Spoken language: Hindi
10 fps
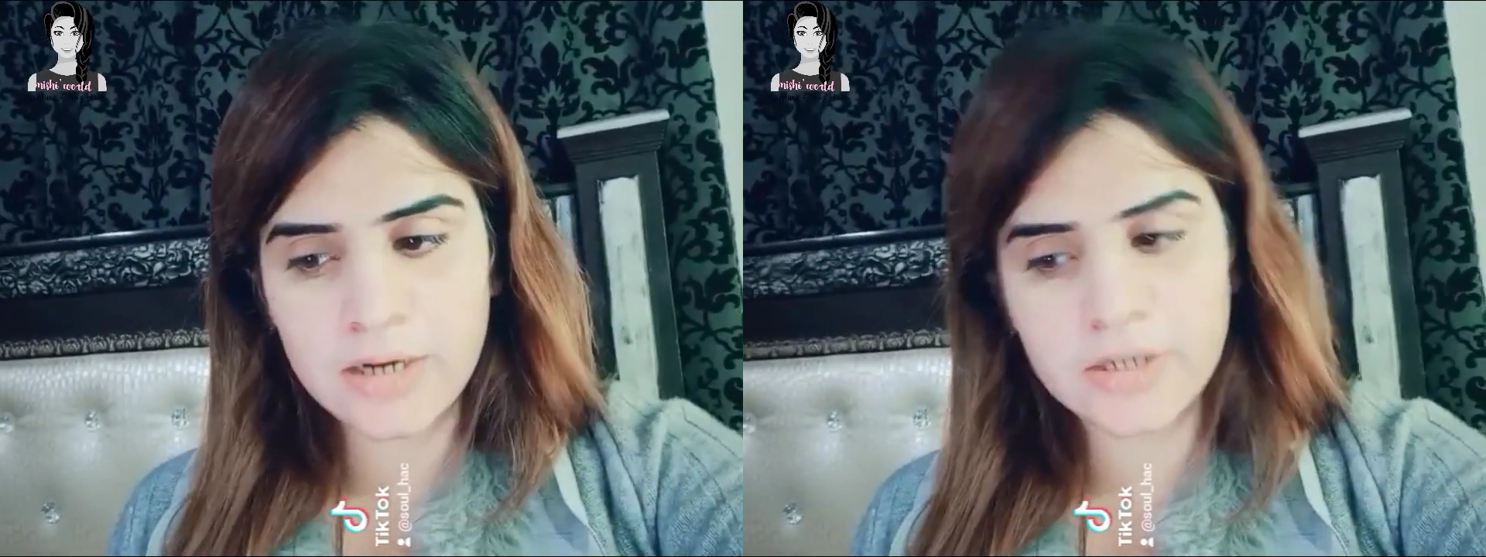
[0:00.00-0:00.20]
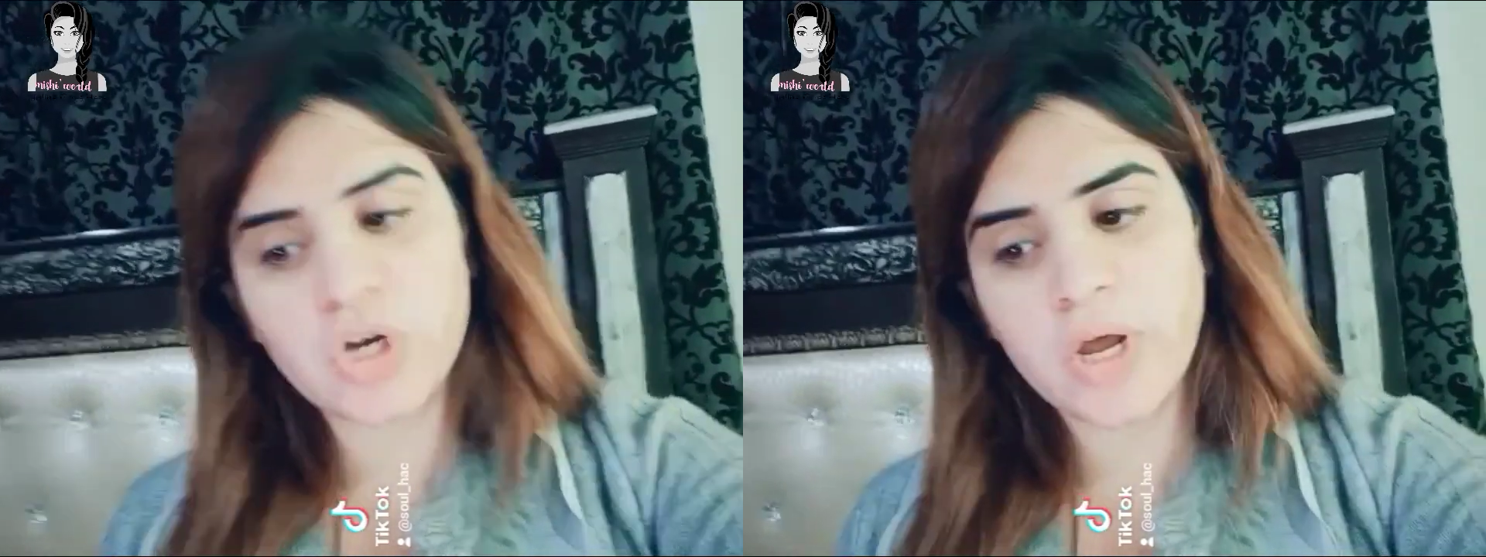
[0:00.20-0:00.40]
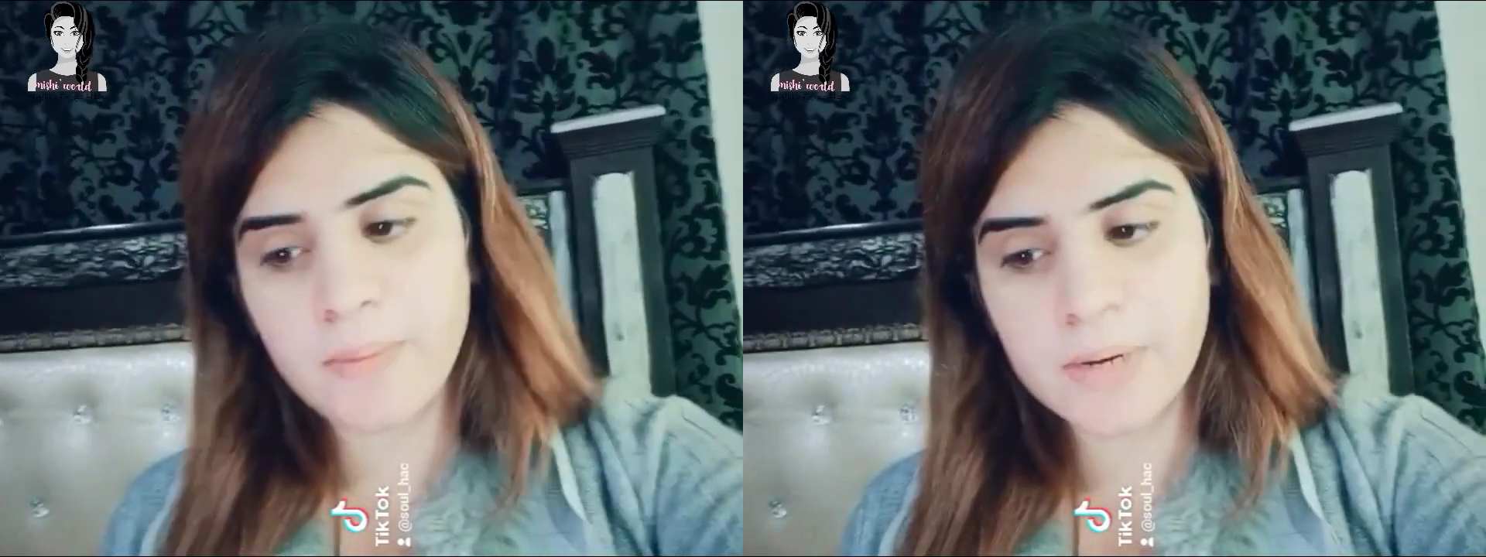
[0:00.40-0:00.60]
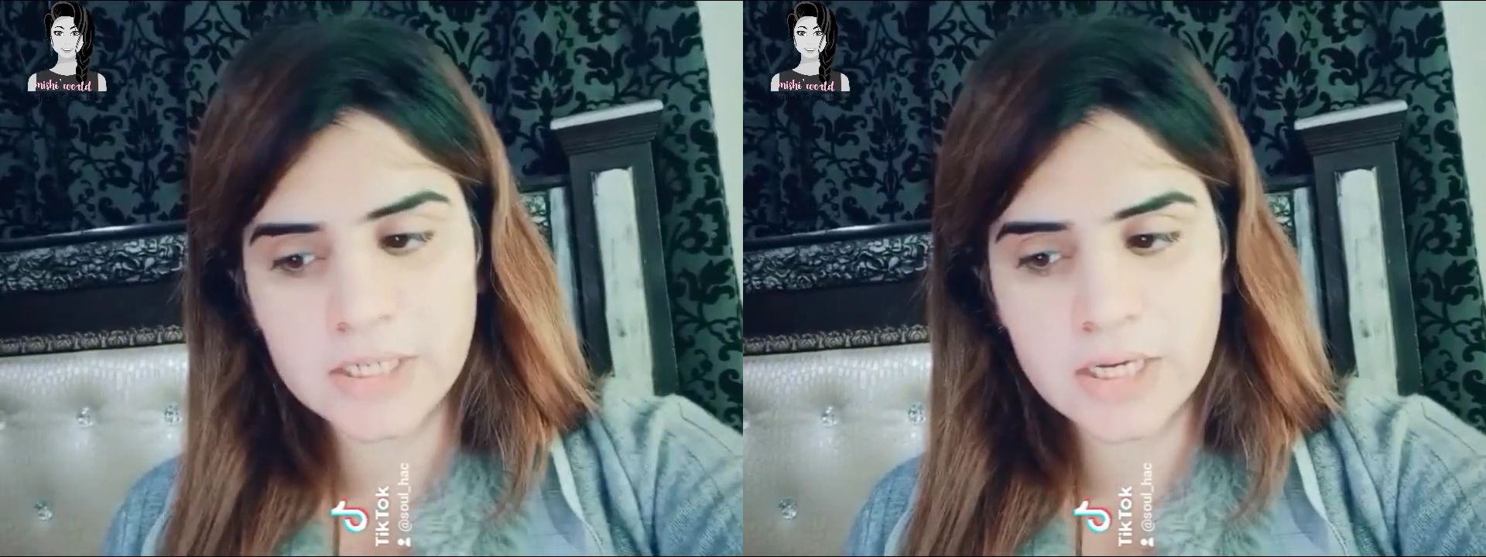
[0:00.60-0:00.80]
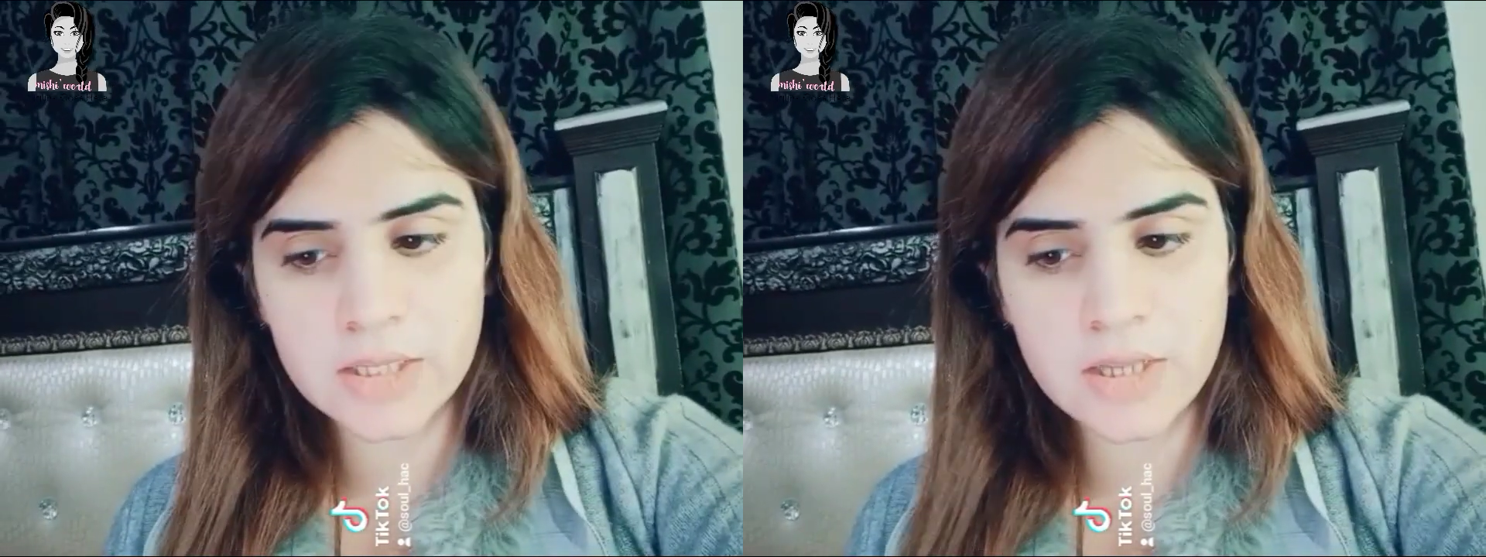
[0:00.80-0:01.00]

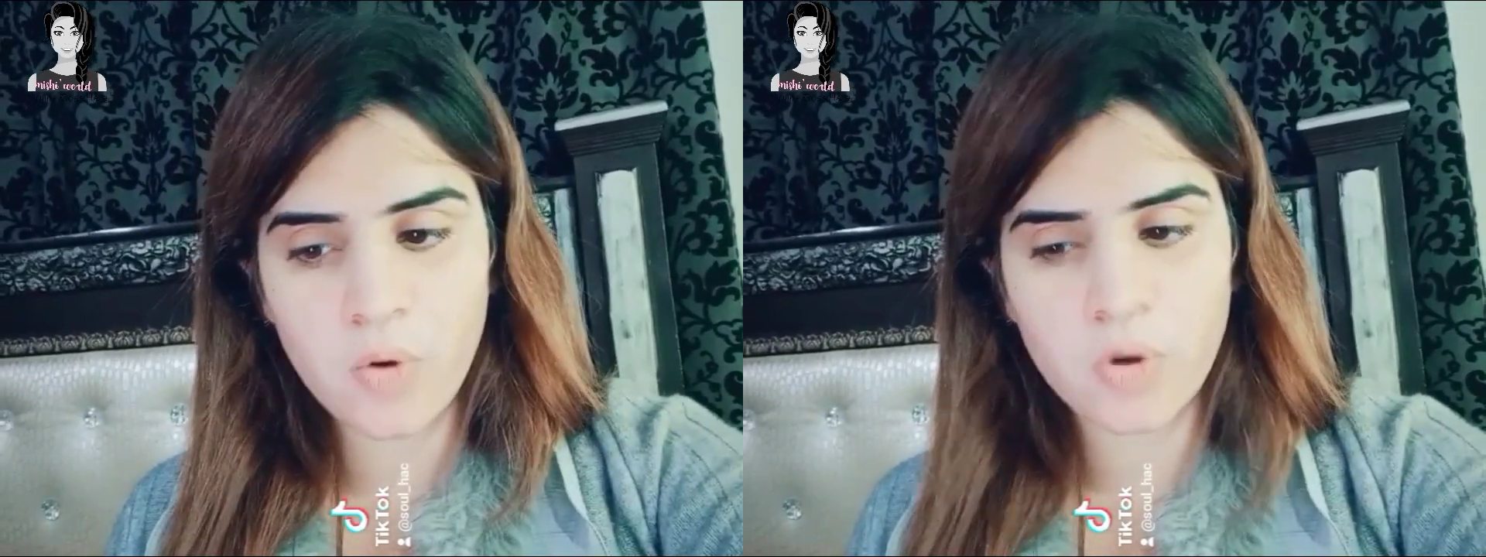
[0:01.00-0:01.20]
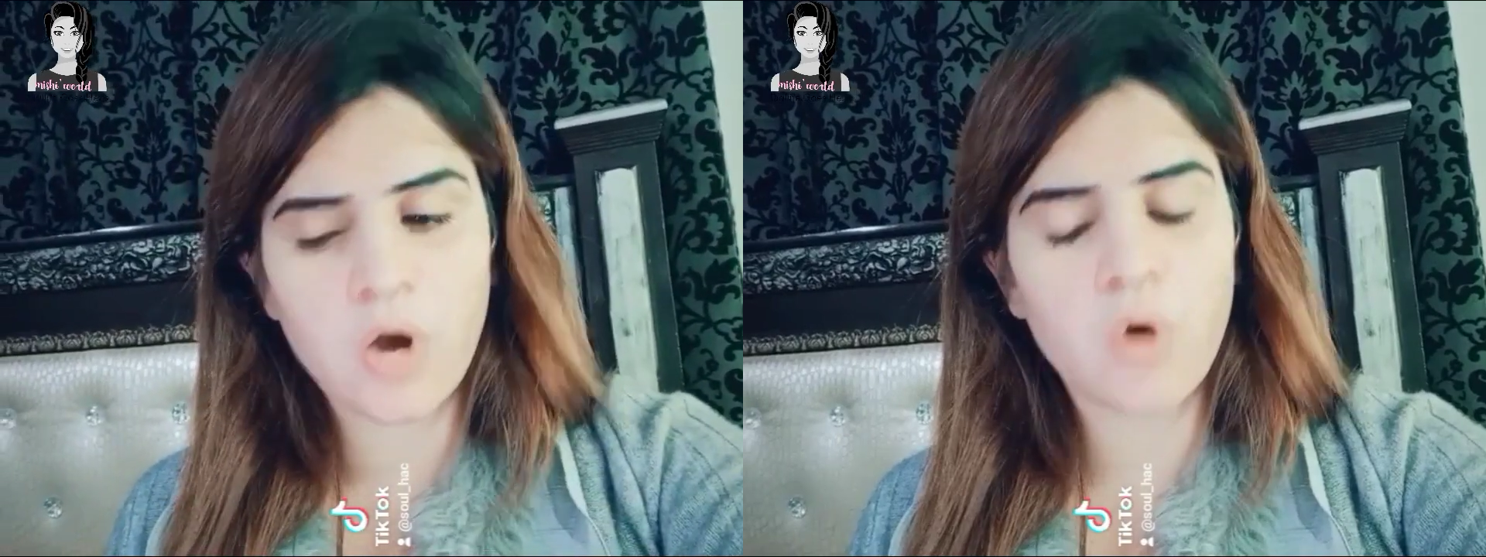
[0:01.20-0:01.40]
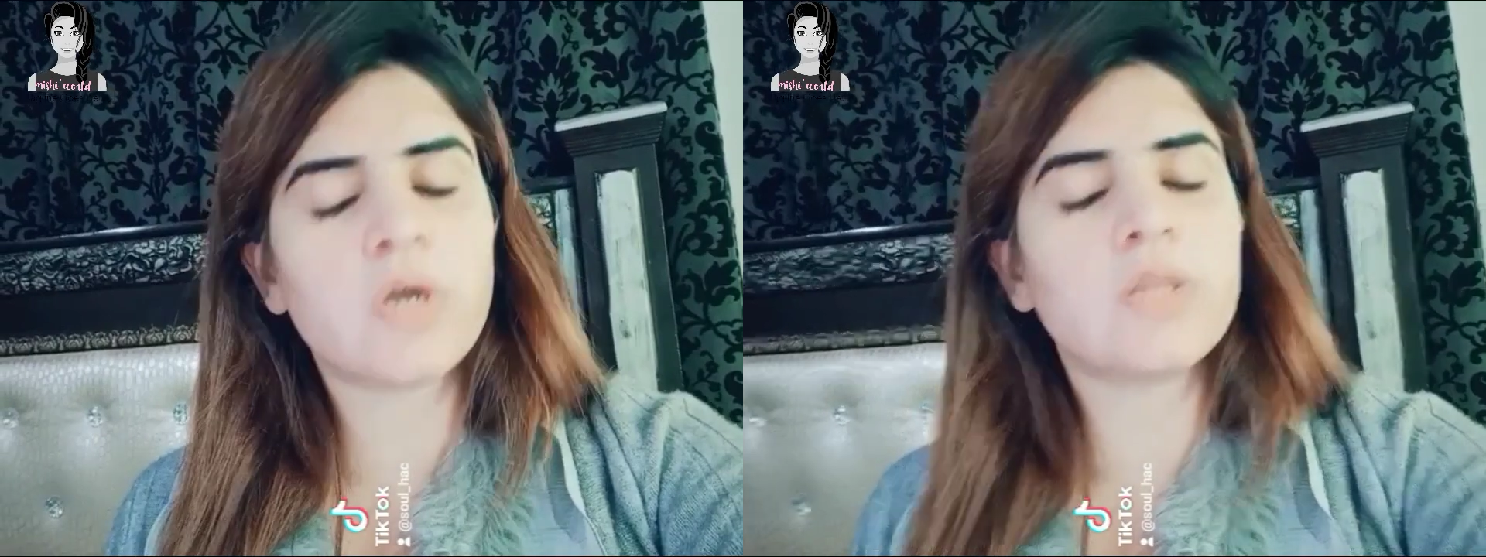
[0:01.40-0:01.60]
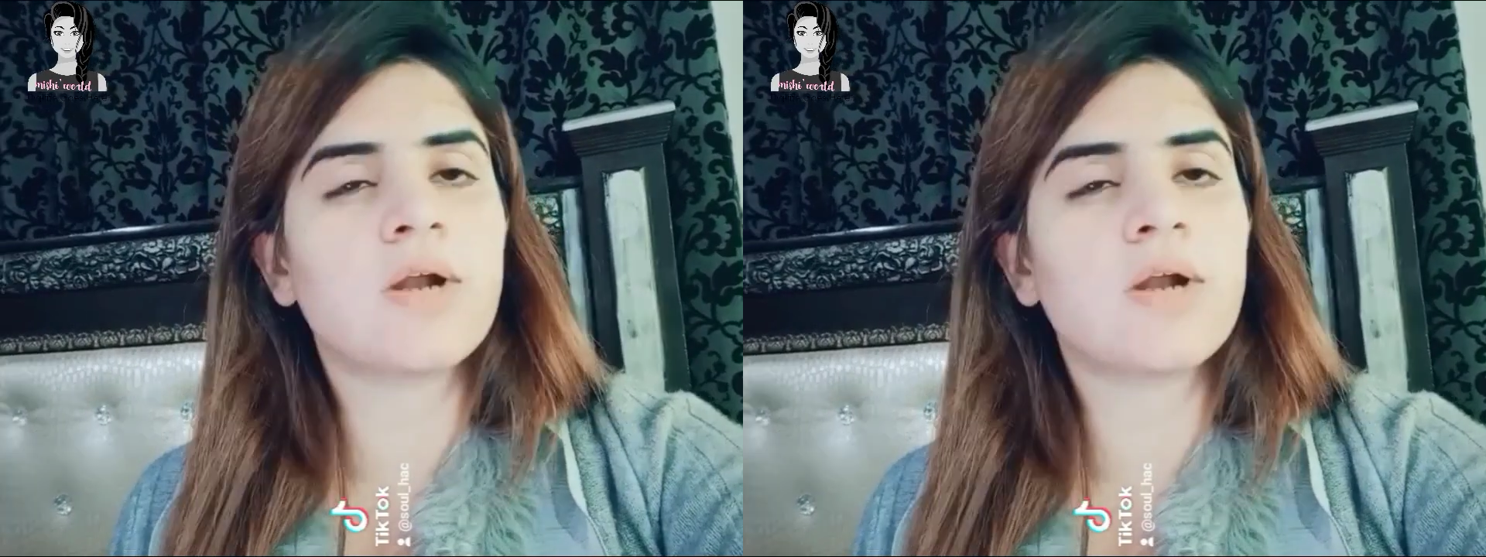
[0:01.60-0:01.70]
निशानाबाजी करता और गांव के